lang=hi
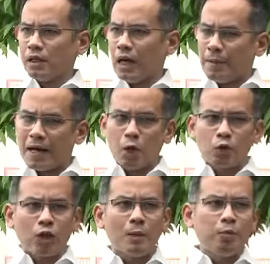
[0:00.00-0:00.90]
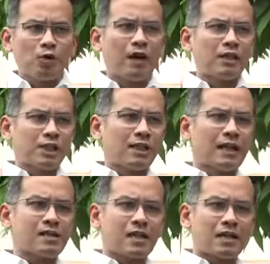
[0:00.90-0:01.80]
हमारे उत्तर पूर्वांचल
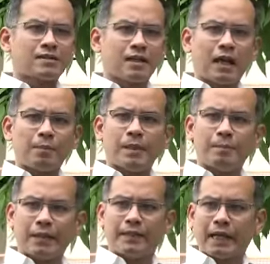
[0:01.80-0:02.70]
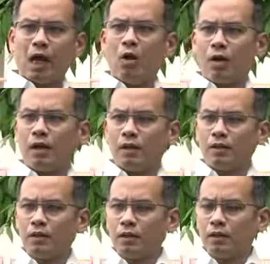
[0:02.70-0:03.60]
के सांसद आपने देखा होगा
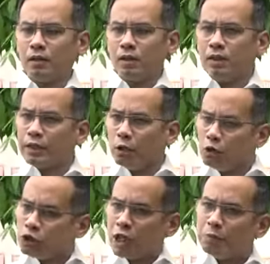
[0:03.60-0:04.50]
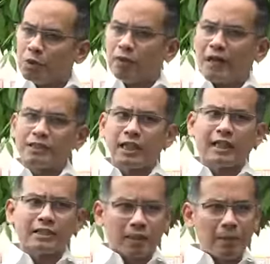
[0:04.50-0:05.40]
कि उत्तर पूर्वांचल
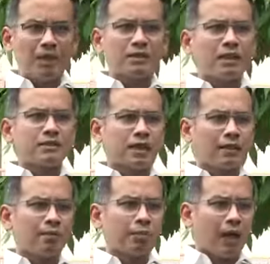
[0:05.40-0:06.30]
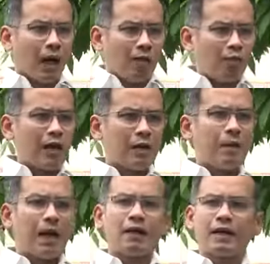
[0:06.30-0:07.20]
के सभी सांसद हम वेल
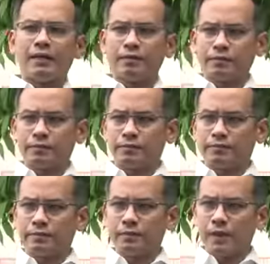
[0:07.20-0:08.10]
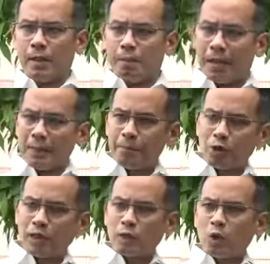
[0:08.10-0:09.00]
में आ गए
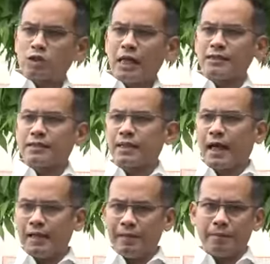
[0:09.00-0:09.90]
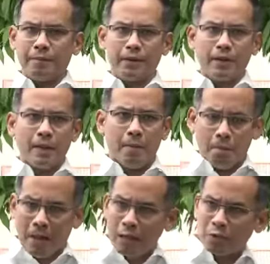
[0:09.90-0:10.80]
मणिपुर के दो सांसद आए
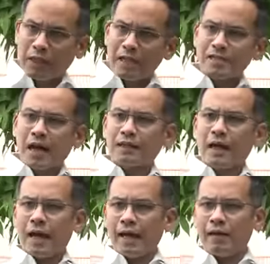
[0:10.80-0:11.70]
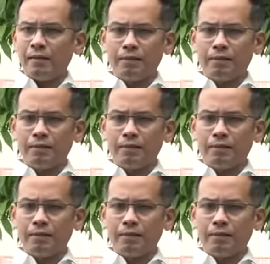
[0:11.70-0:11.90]
मैं उनके साथ आया